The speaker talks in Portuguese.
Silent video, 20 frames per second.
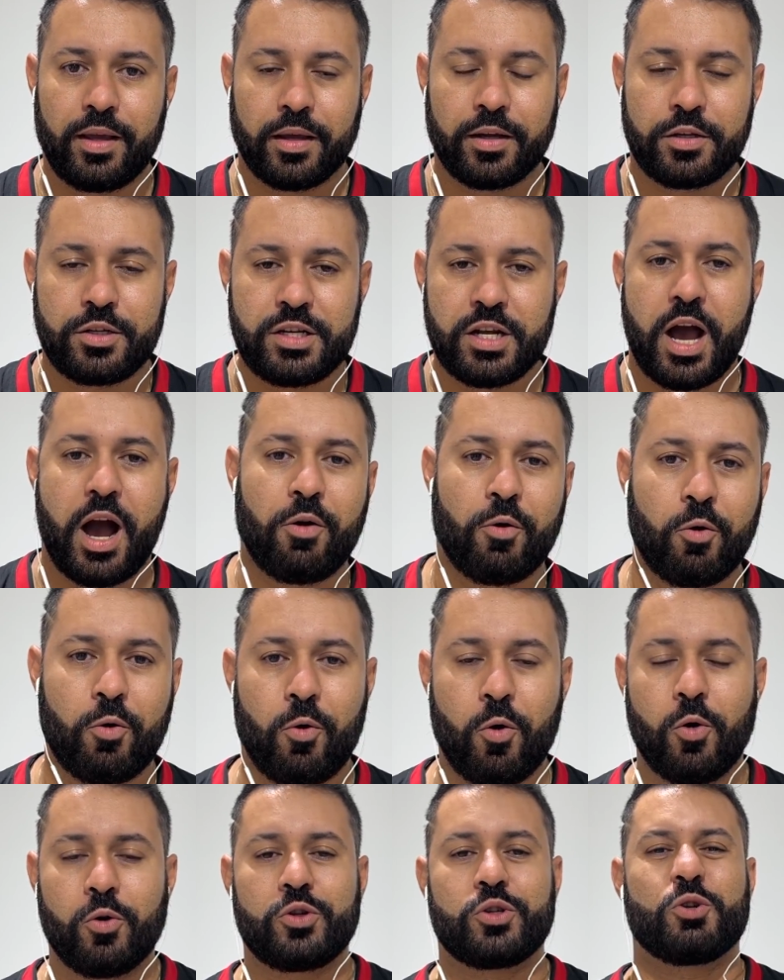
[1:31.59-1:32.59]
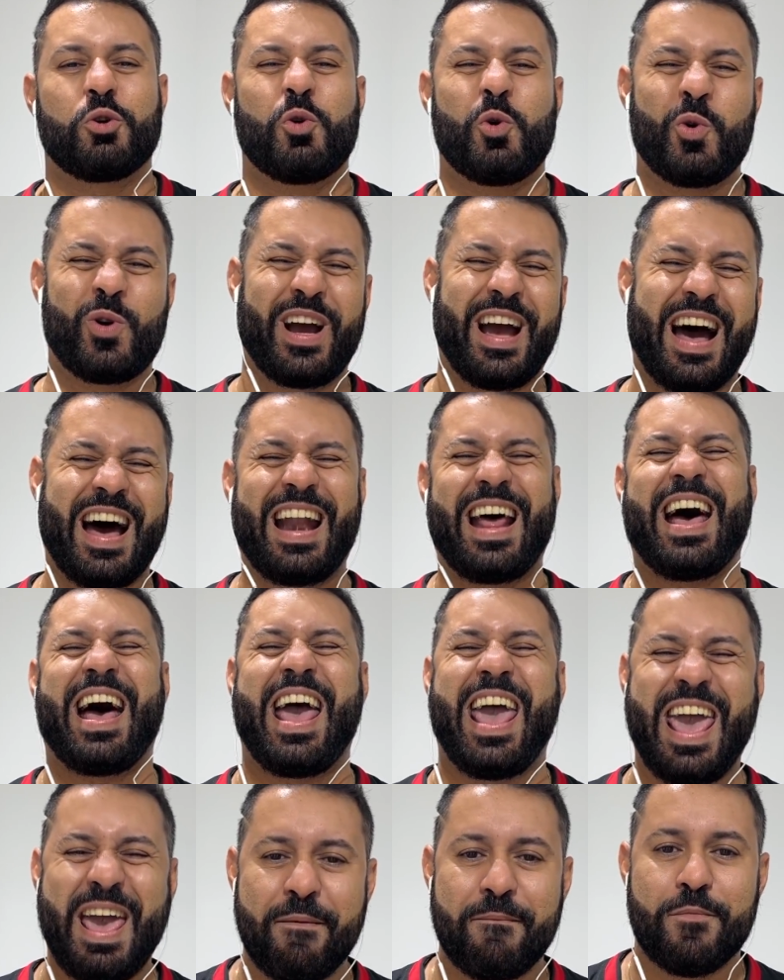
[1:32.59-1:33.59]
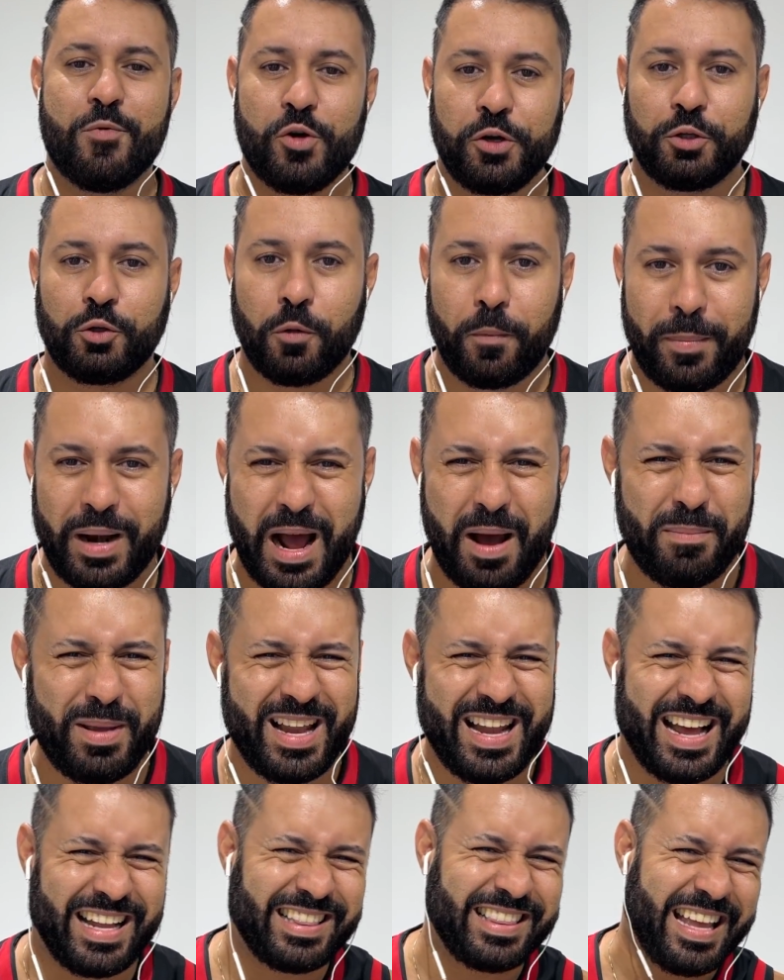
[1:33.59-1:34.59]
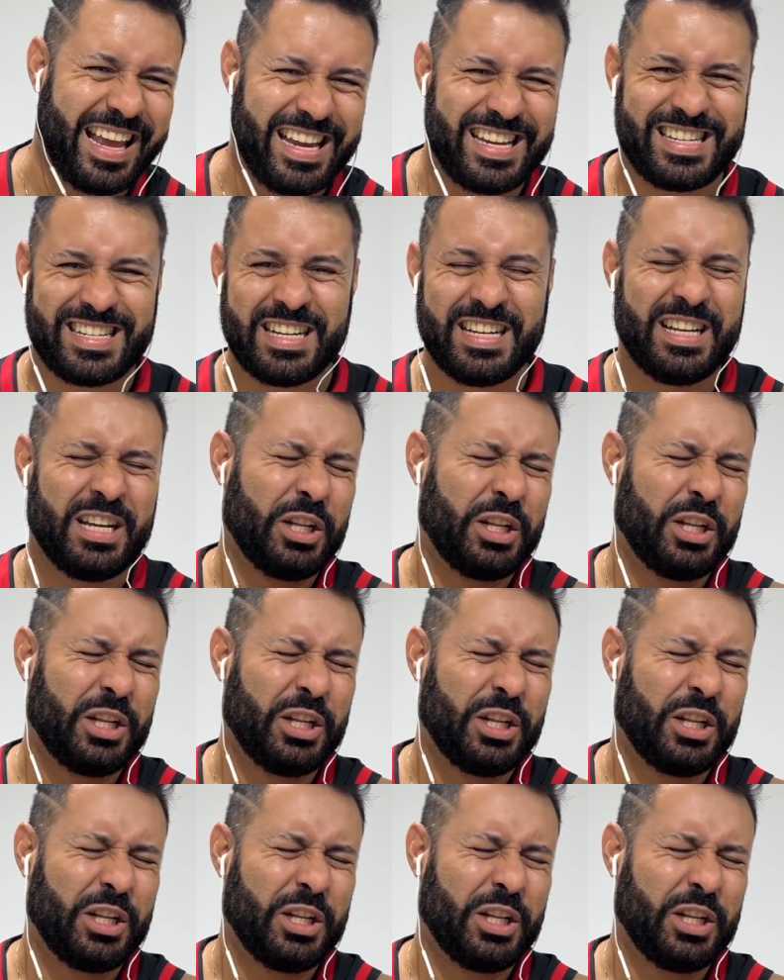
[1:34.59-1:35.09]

Thiago Couto, o cara é muito brabo ele atende